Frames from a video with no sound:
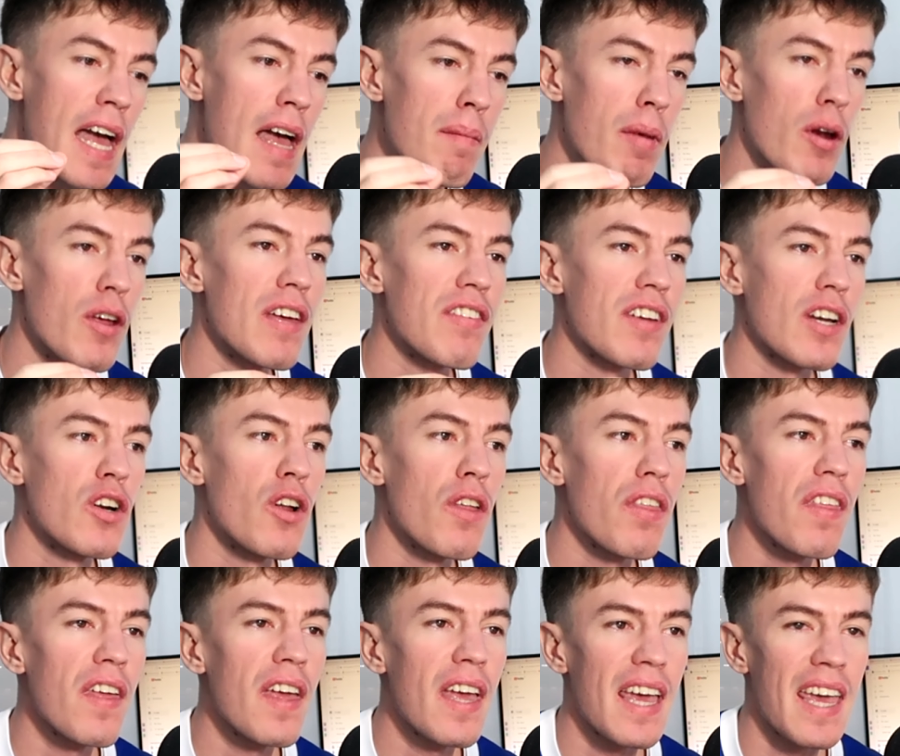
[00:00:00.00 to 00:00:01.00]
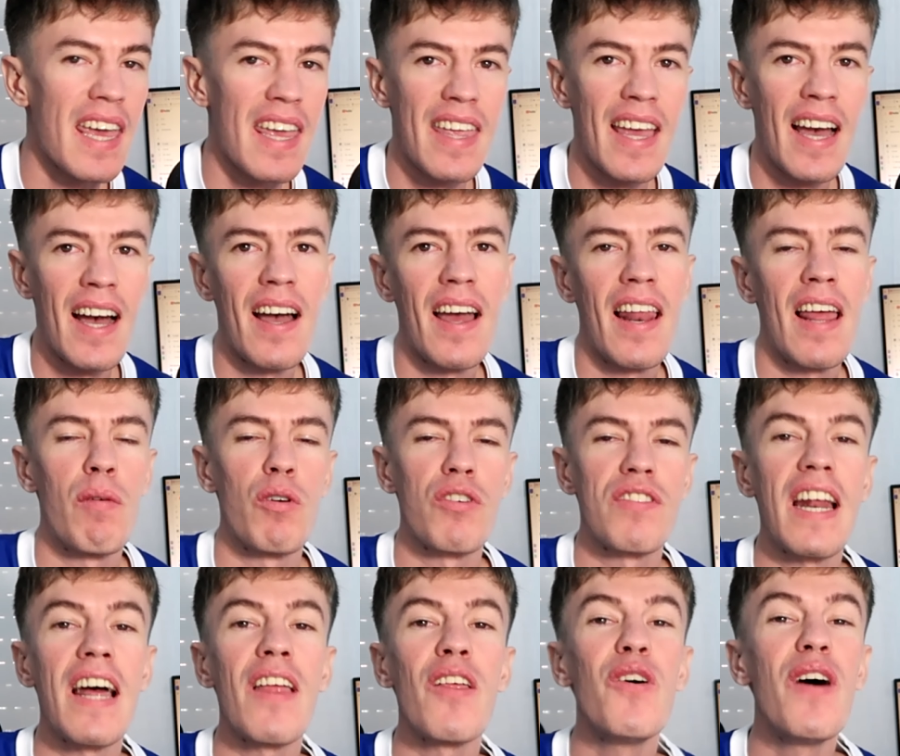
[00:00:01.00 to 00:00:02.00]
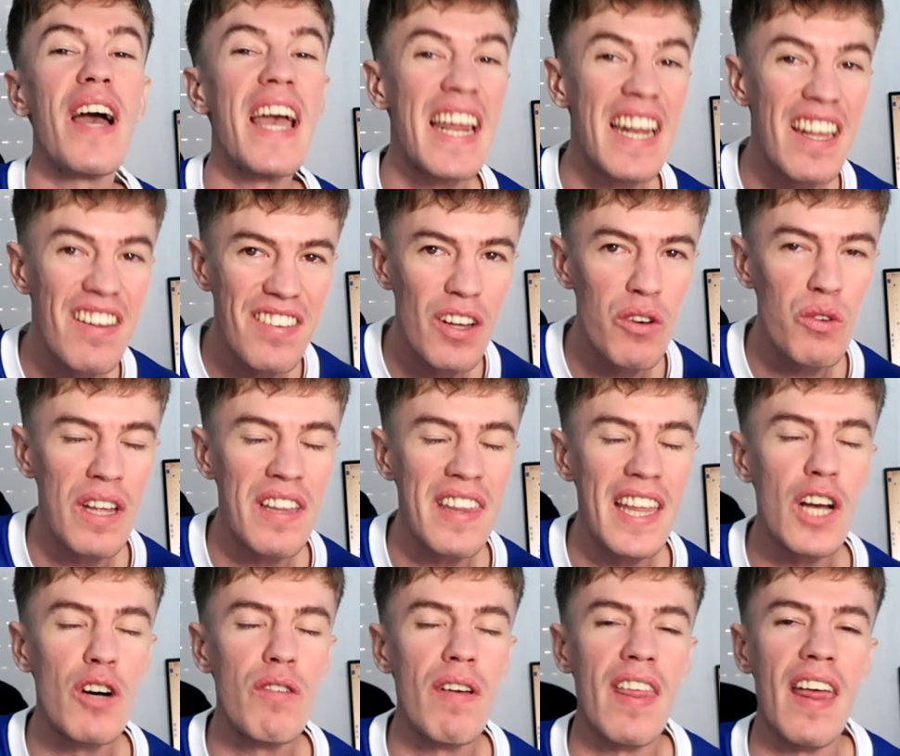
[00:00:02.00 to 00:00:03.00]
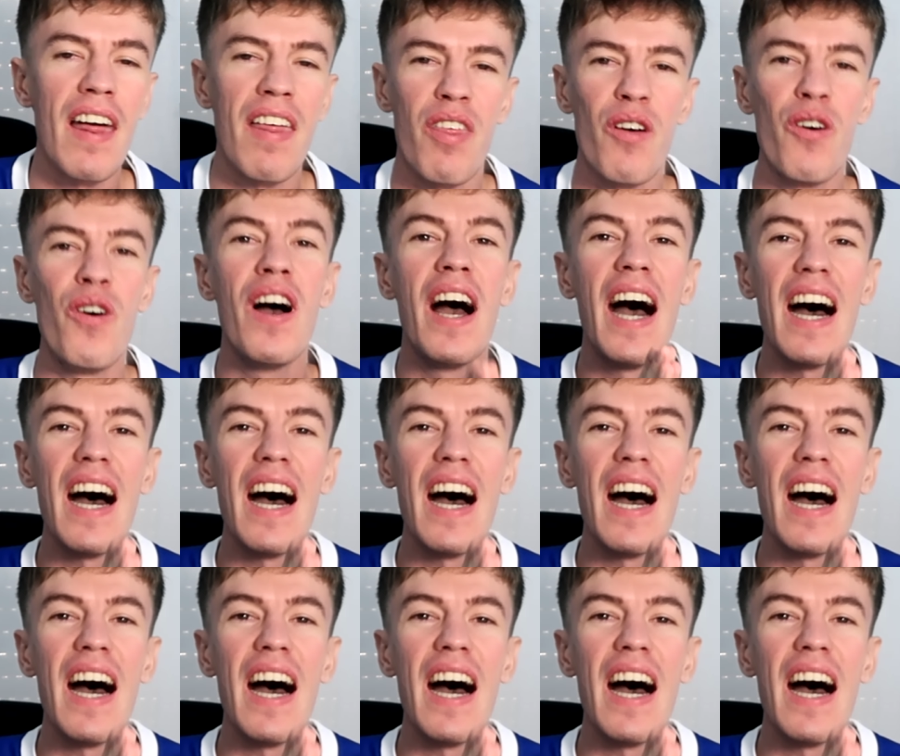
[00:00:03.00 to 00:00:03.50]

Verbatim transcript: pero ya se conoce y ya la he mostrado en este auténtico videazo.